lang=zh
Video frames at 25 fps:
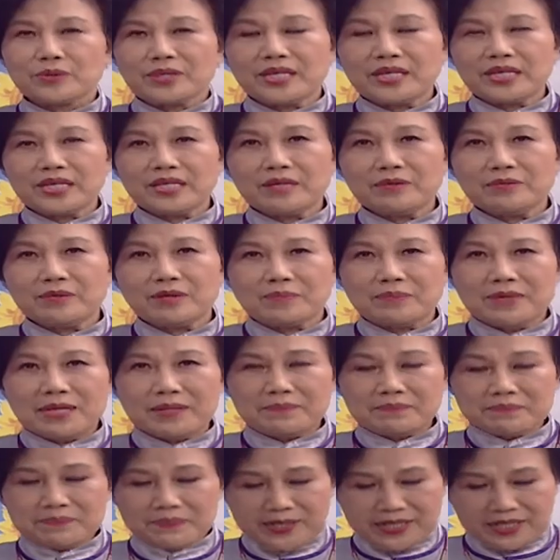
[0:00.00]
以我
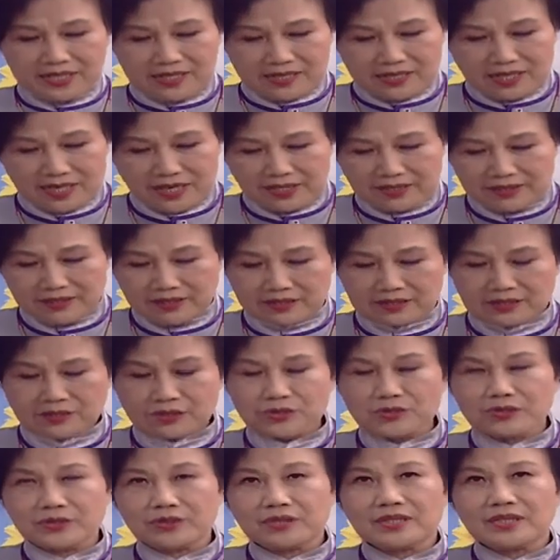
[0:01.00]
们平常啊，就
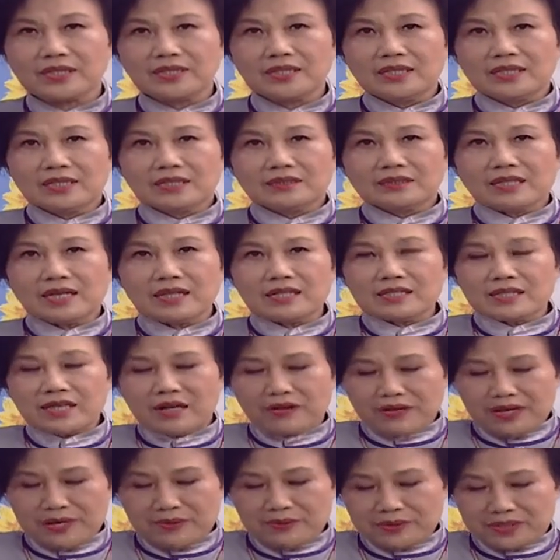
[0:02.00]
说当
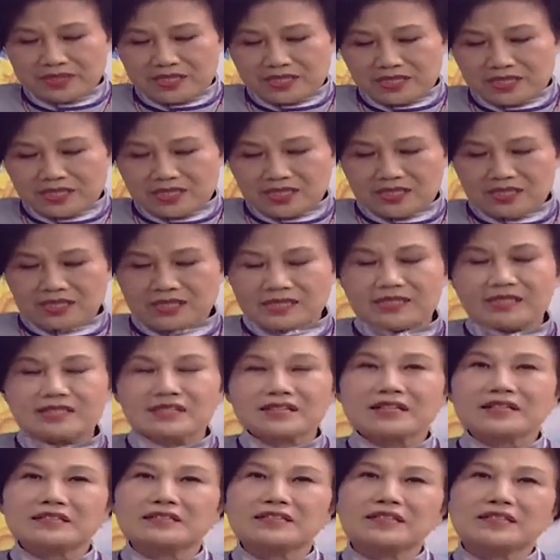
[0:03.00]
小孩或者是这些
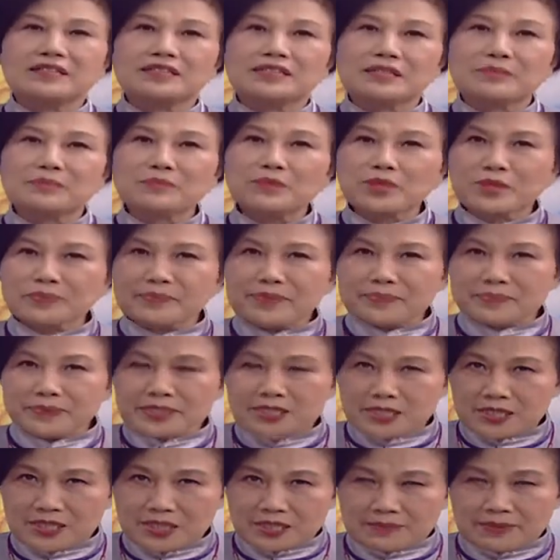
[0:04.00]
成人，你莫名
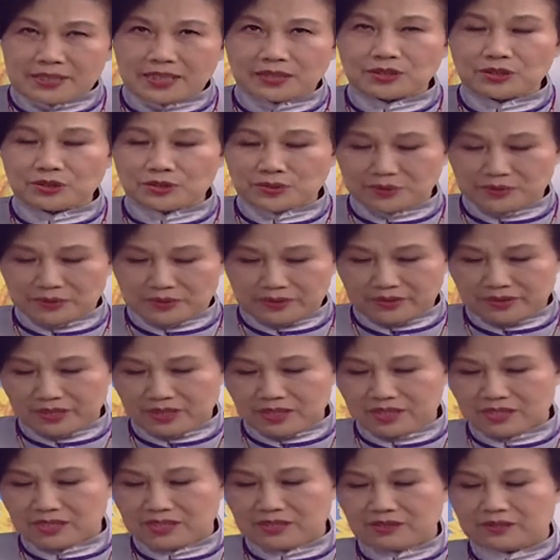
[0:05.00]
其妙的出血
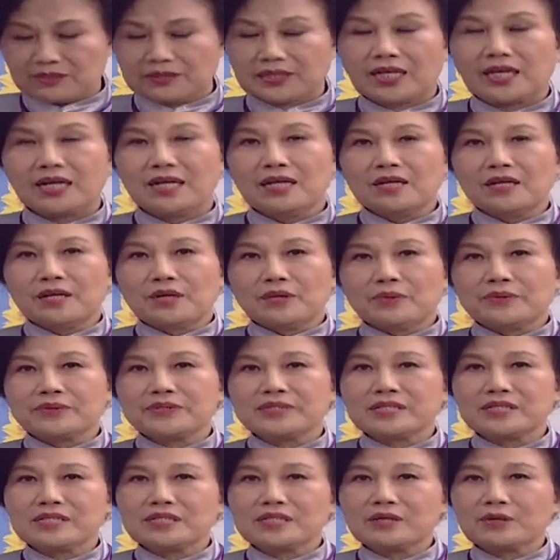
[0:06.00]
的时候呢，或
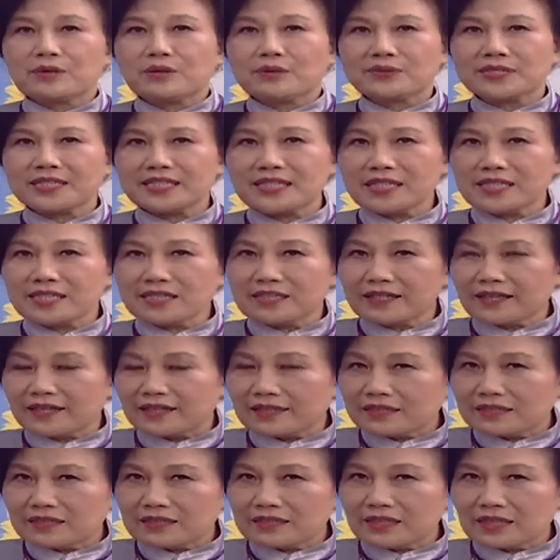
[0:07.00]
者是呕青
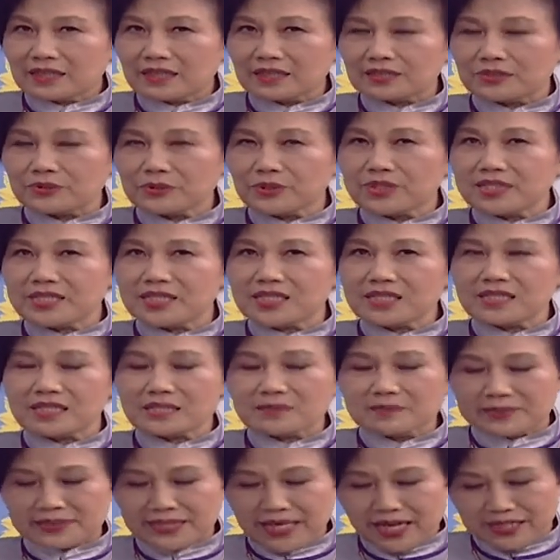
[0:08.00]
啊啊淤青
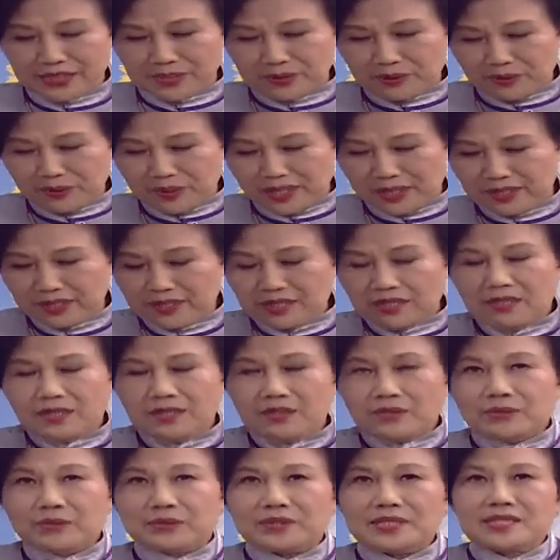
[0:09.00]
这么大一块，
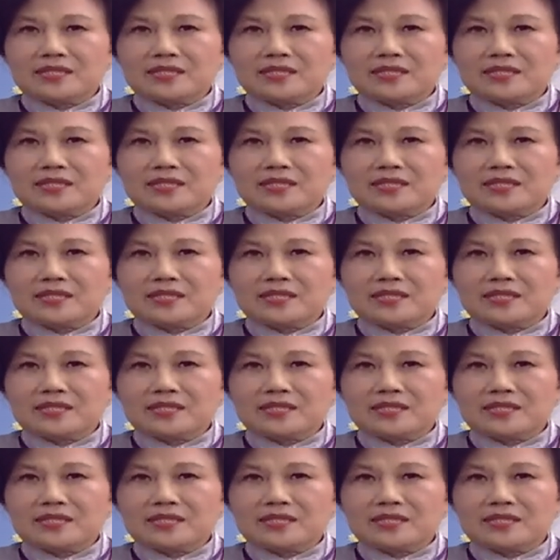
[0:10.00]
或者